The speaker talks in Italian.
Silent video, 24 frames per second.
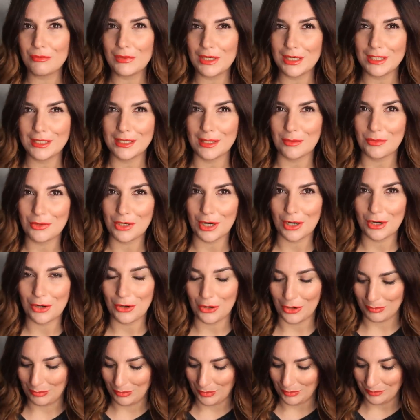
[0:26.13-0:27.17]
iniziamo dal
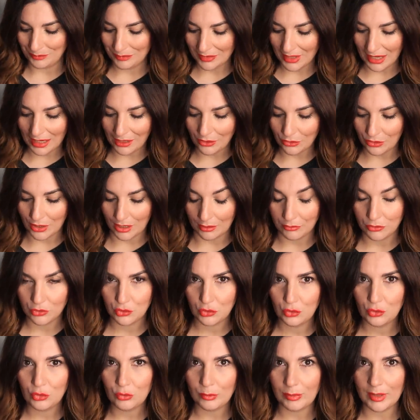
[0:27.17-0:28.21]
corpo allora,
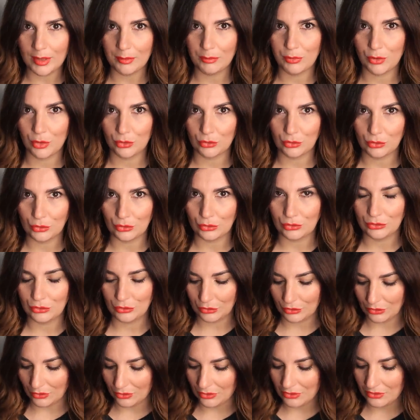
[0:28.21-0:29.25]
super
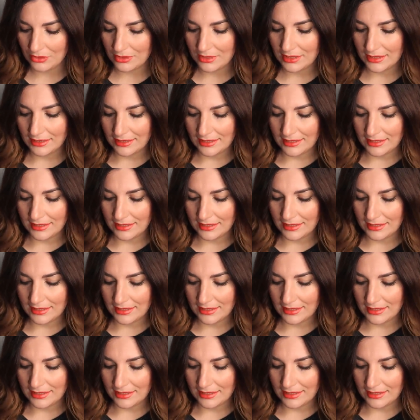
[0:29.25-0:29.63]
prodotto